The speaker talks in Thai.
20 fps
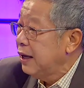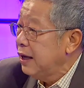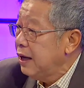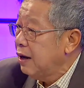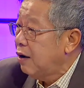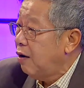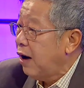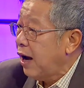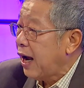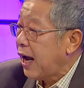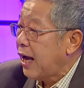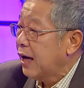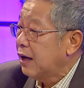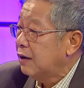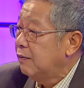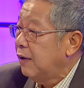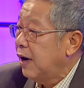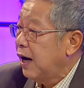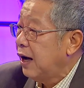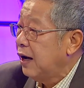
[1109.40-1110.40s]
ทีก็คล้ายๆ
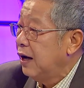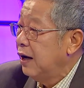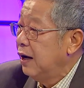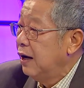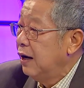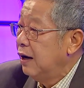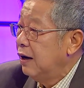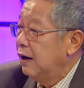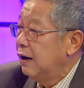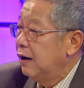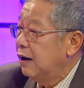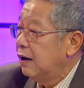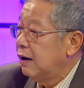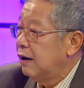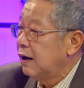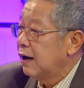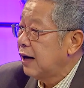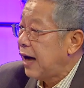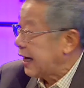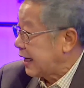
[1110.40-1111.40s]
กับว่า
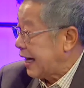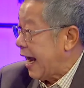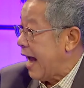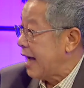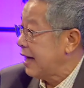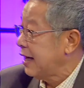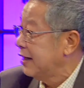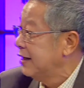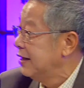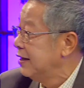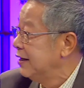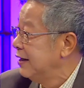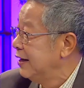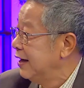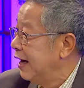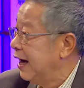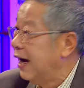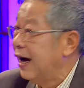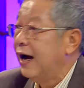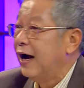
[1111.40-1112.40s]
ขัดขากัน
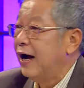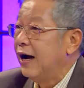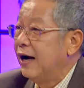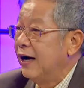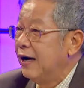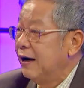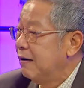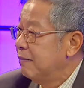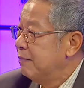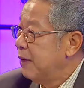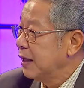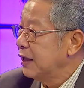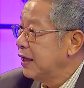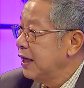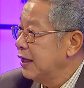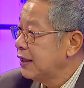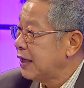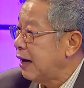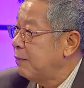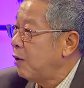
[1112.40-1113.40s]
บาง
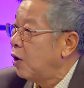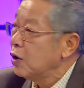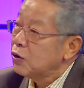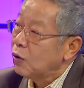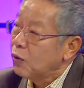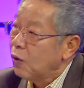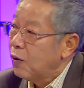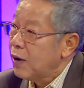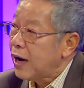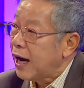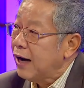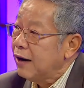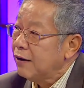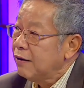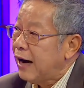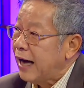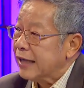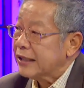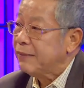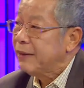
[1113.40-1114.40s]
ทีทำข้อตกลงกันแล้
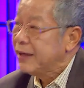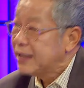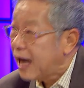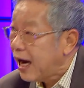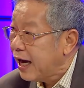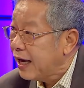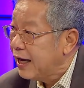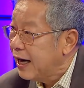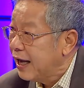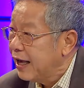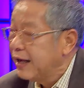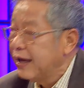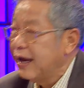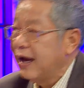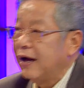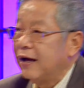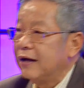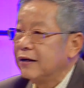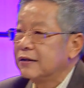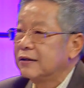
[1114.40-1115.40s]
วก็อาจจะไม่ใช่อะไร
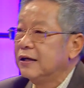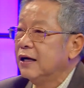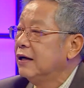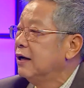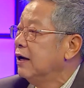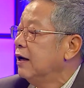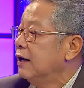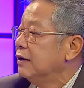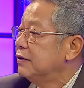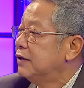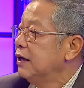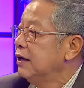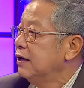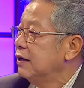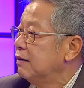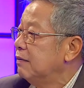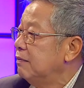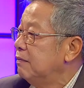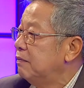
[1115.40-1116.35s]
เงี้ยซึ่ง